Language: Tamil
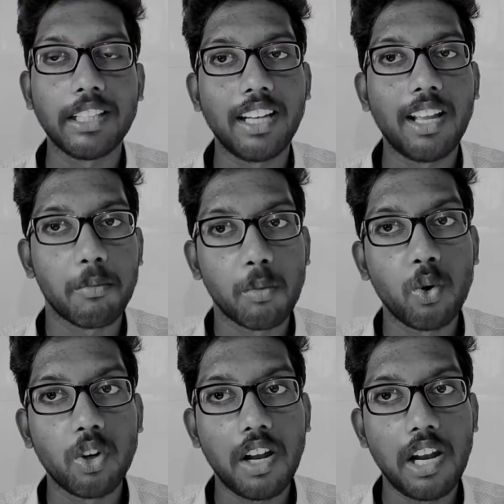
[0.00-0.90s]
பார்த்தீங்கன்னா
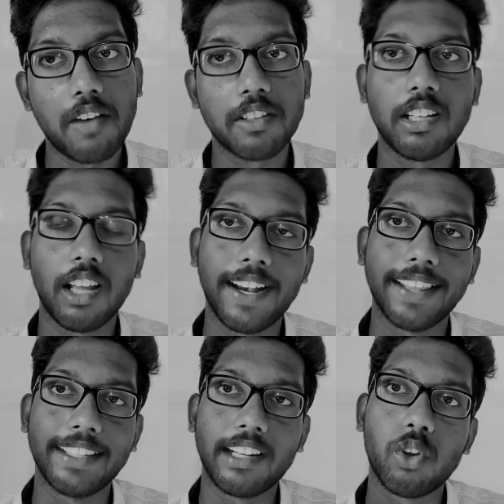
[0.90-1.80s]
மூணு நாளில் வந்து நான்
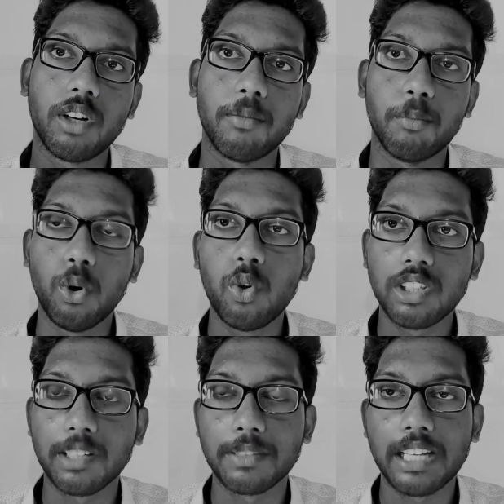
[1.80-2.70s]
கிட்டத்தட்ட ஒரு முந்நூறு
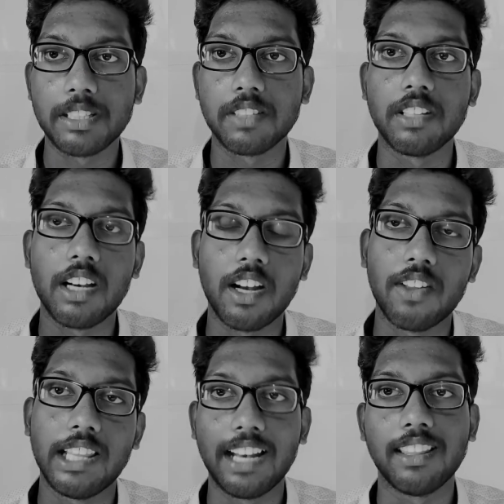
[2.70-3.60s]
சப்ஸ்கிரைபர்ஸ் வந்து நான்
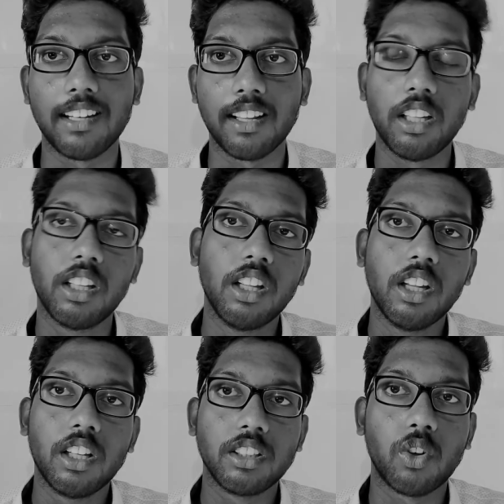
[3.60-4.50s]
வந்து இழந்துட்டேன்
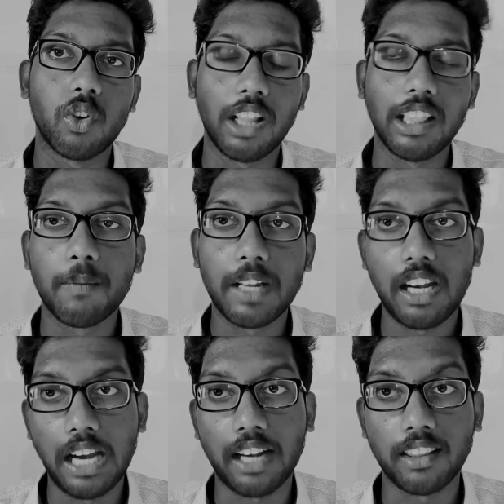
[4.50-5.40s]
ஸோ அந்த
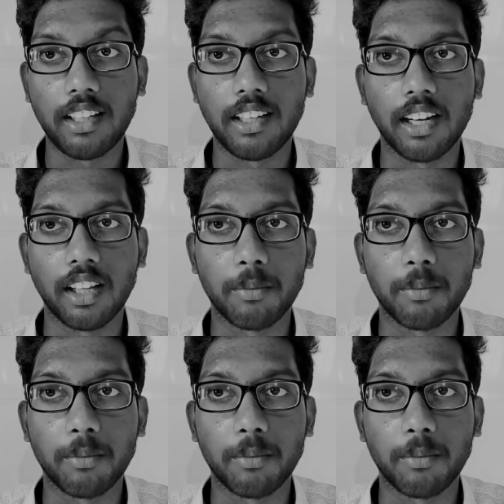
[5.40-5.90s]
மாதிரிலாம் நடந்திருக்கு எனக்கு